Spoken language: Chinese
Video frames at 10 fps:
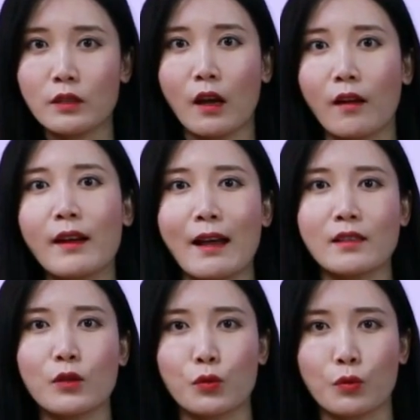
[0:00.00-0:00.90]
资很感
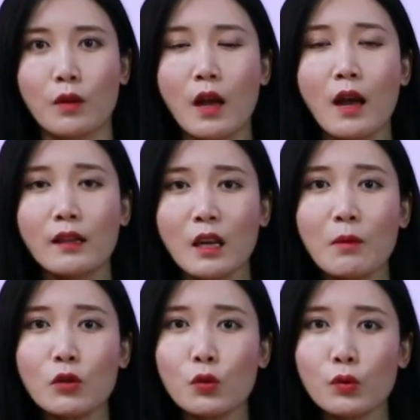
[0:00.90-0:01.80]
兴趣。他
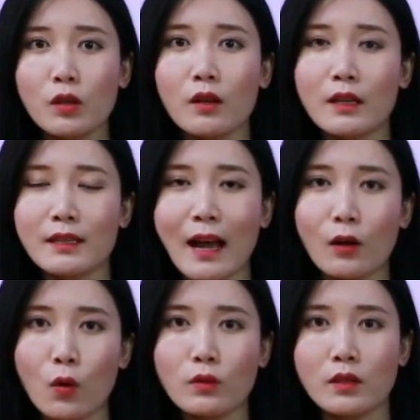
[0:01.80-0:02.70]
们注册了一家
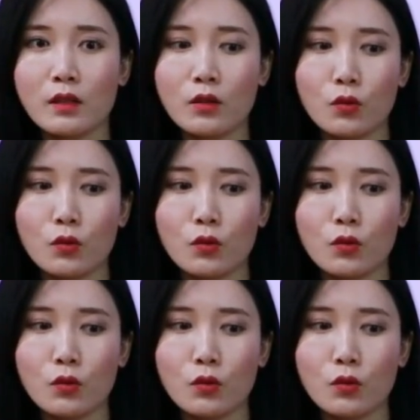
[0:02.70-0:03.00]
公司，